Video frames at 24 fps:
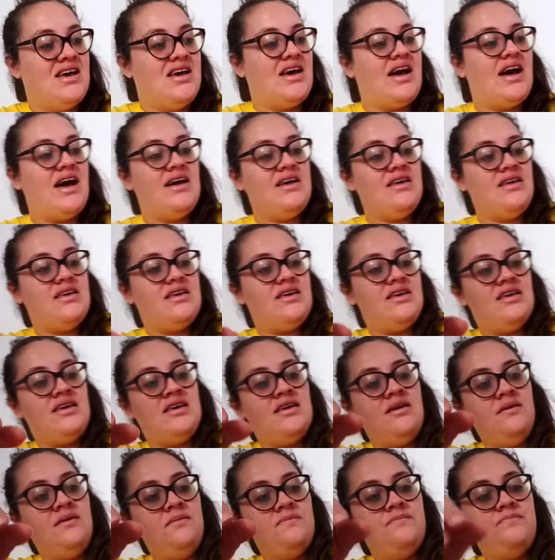
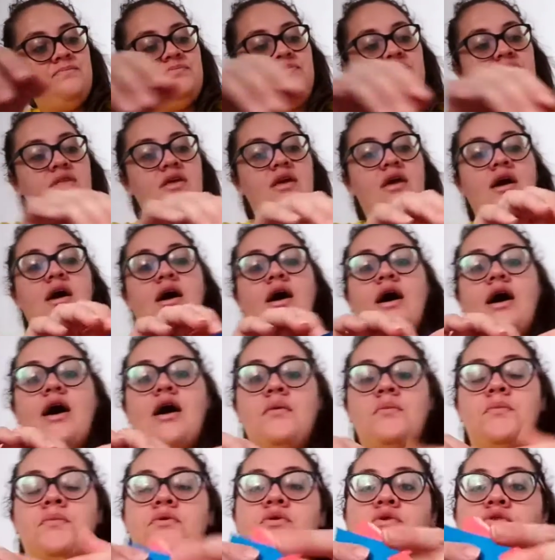Aqui a
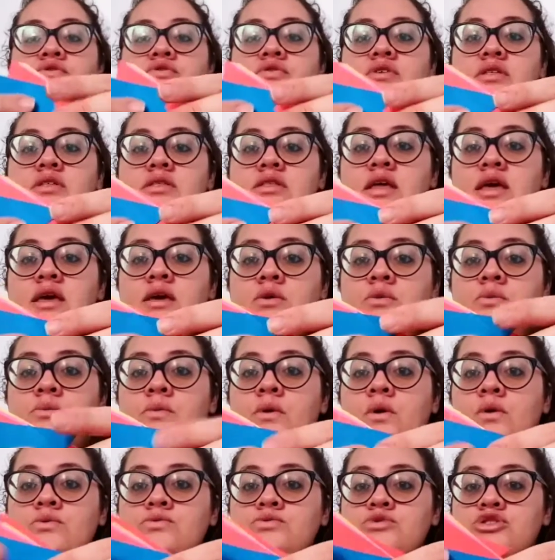prof tem um
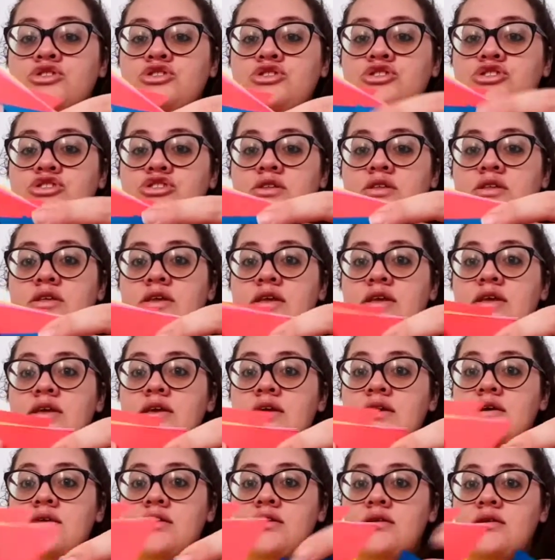monte de
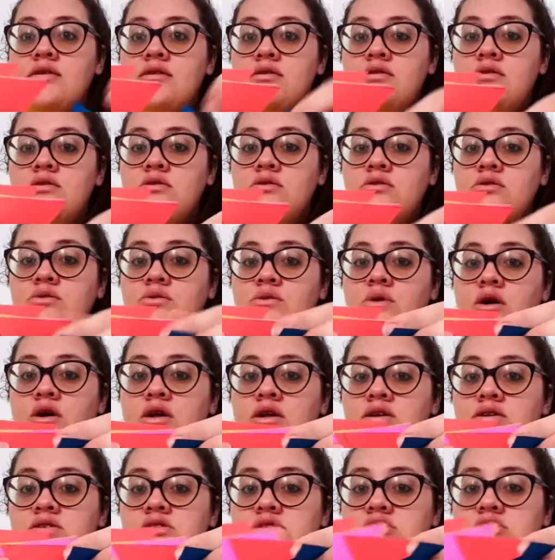triângulo,
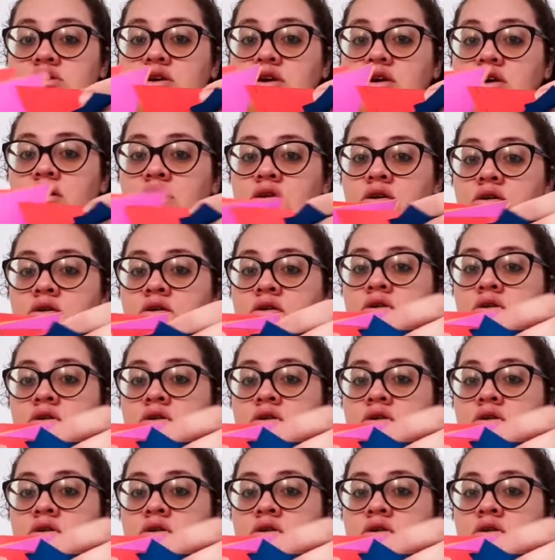olha só.